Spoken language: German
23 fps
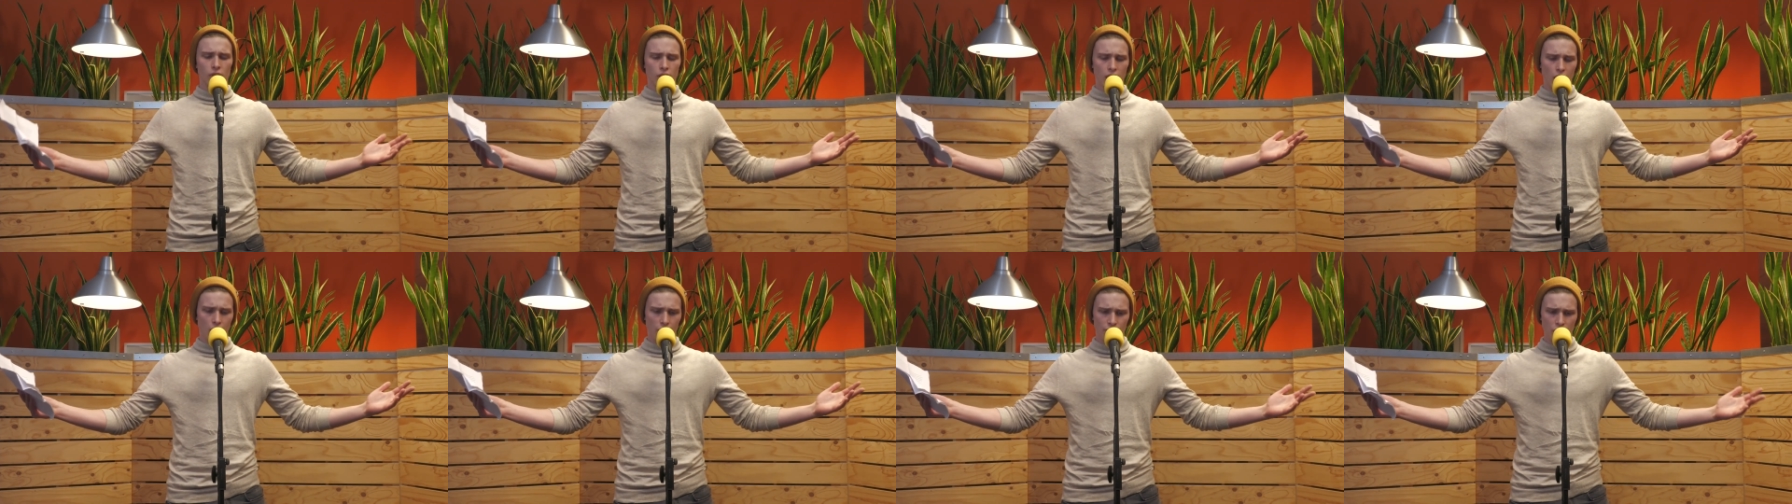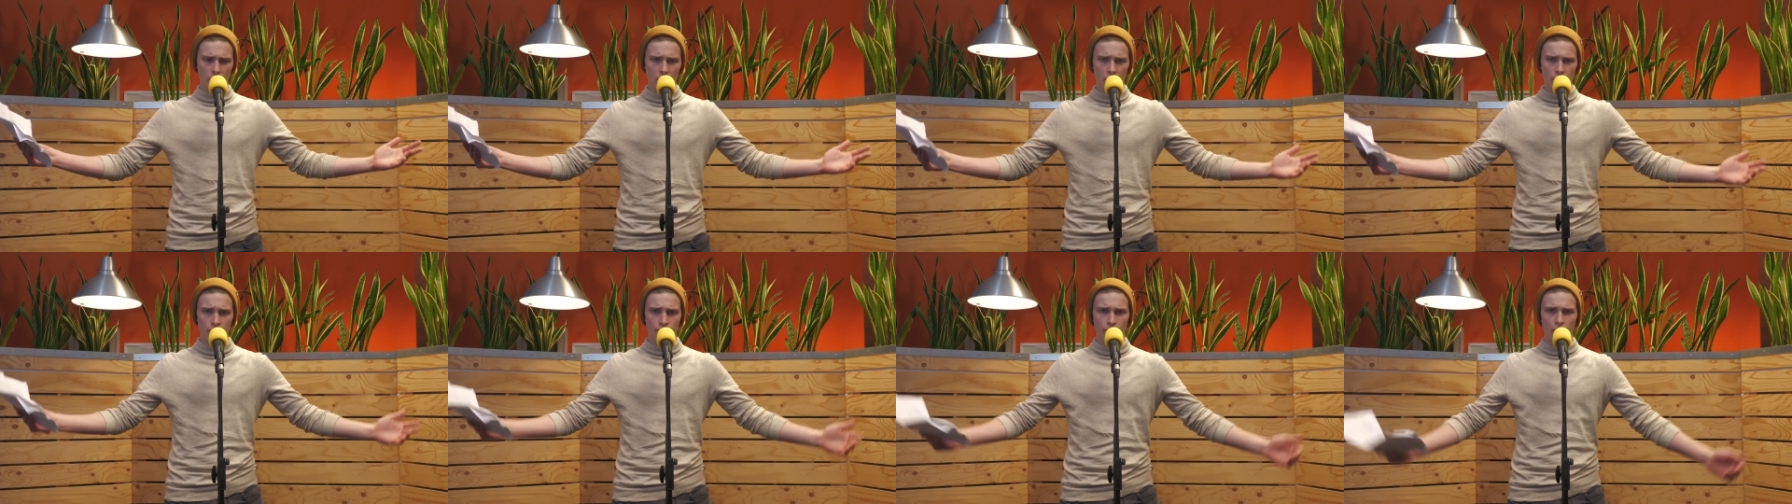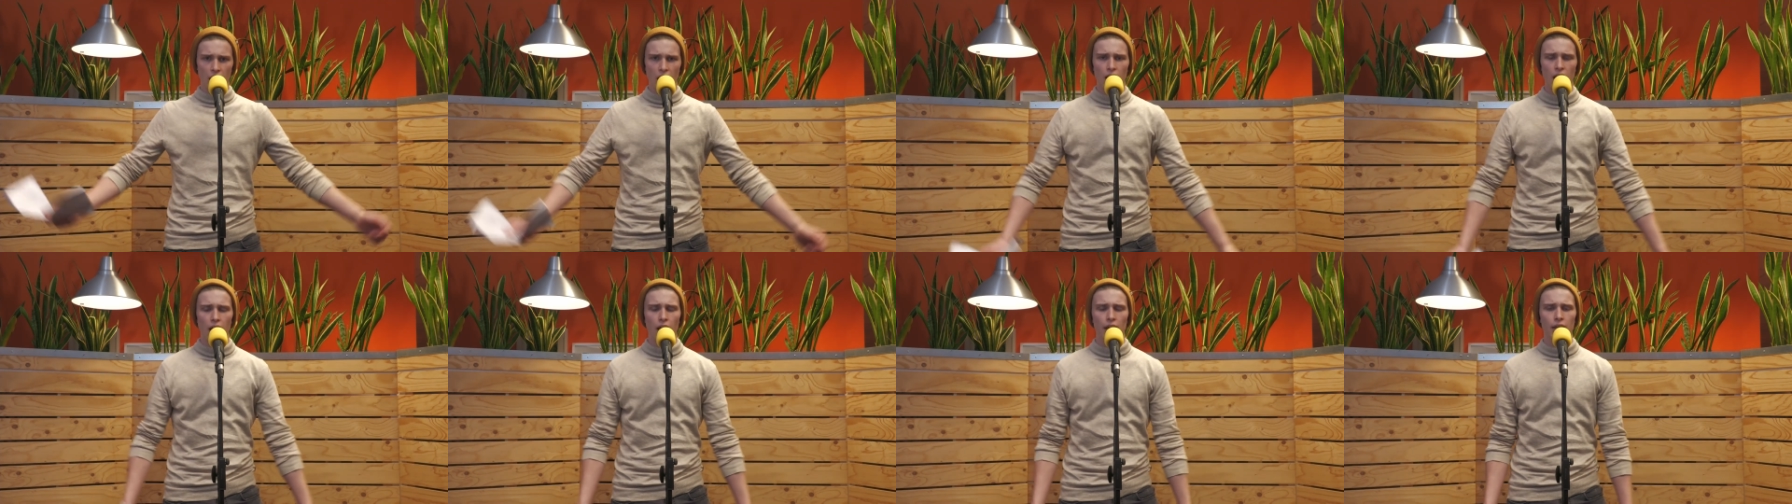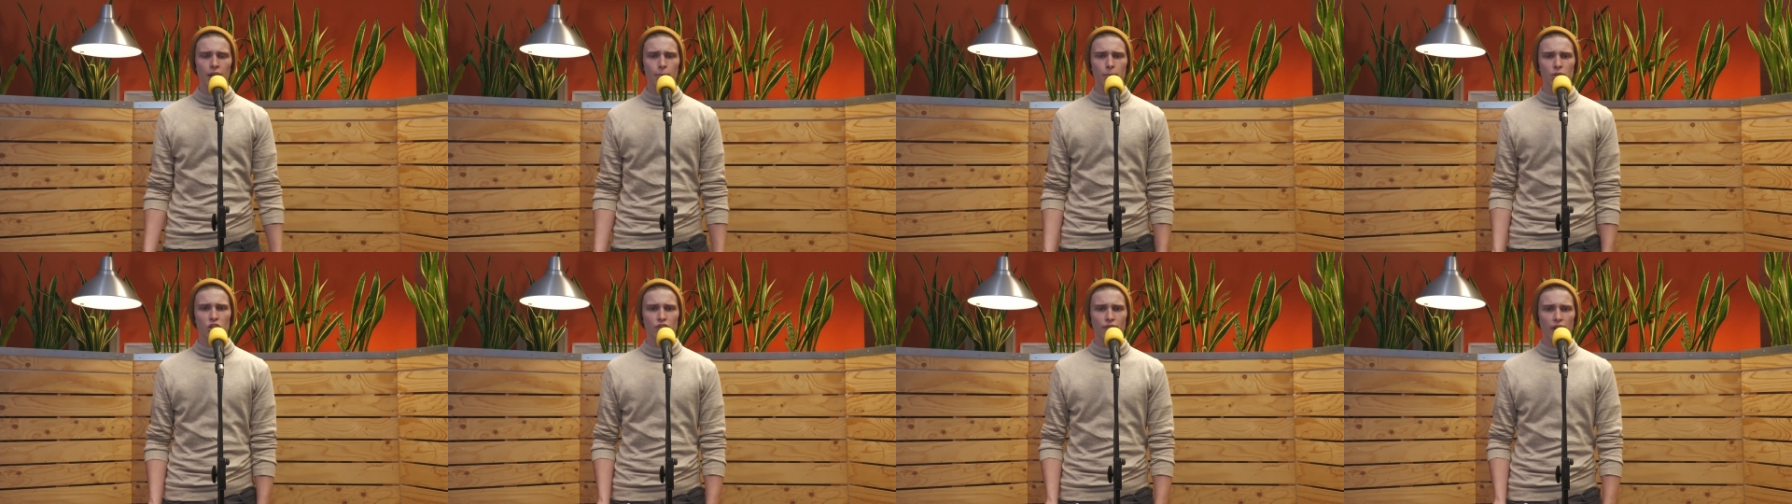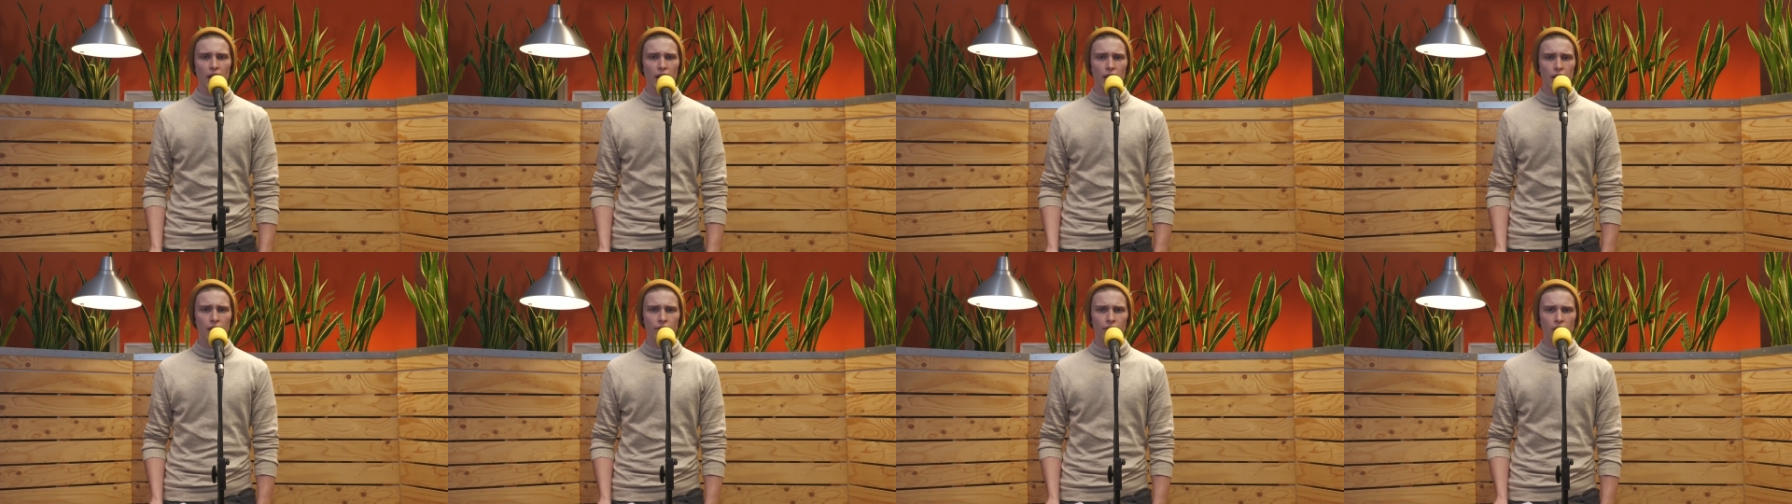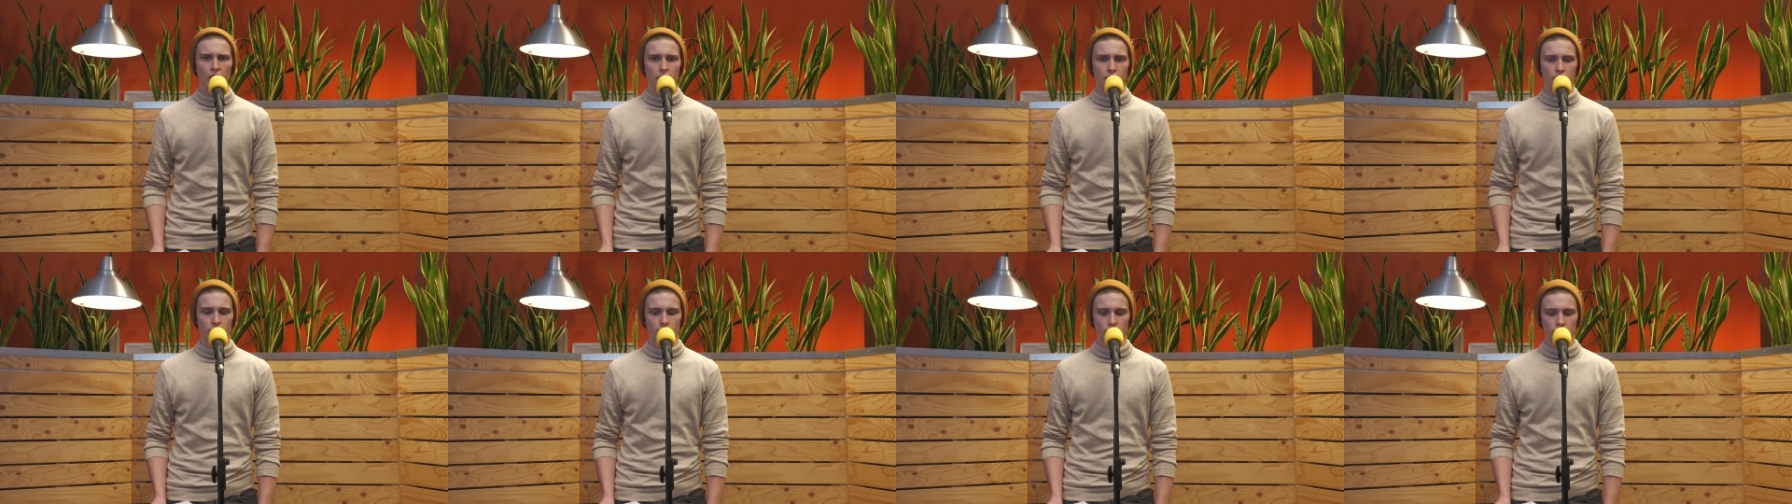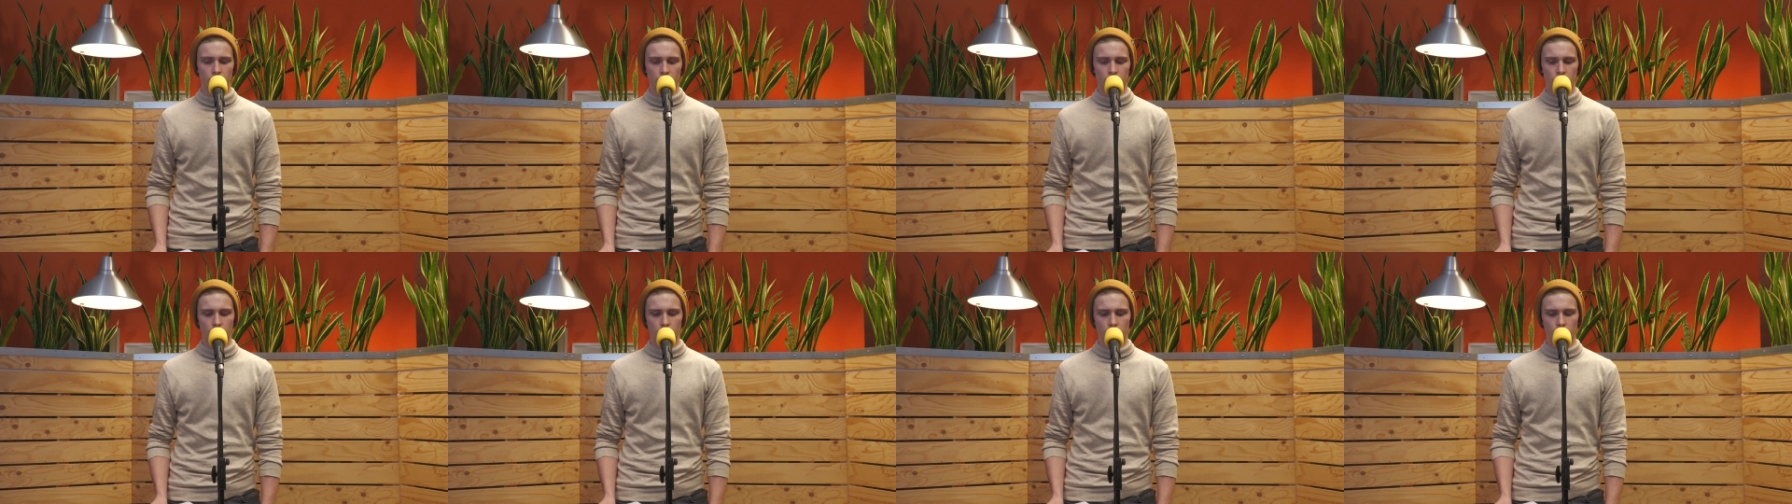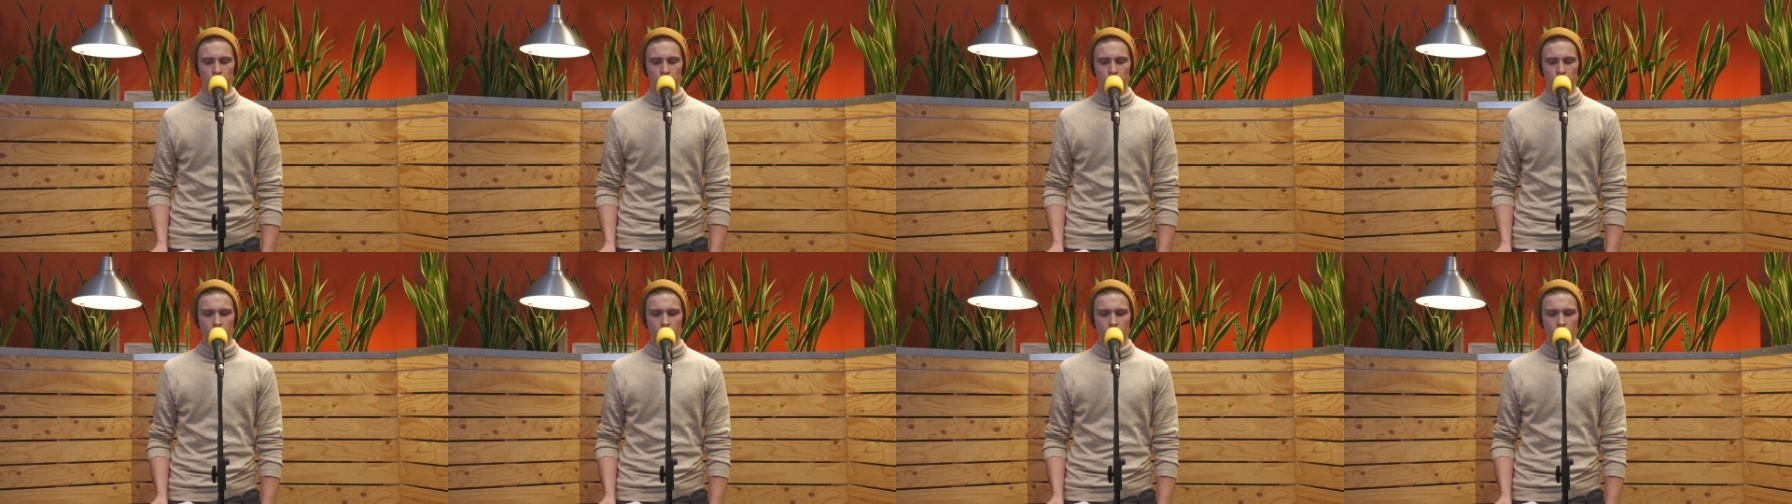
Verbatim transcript: die auf jeden Fall eine Beschwerde wert ist.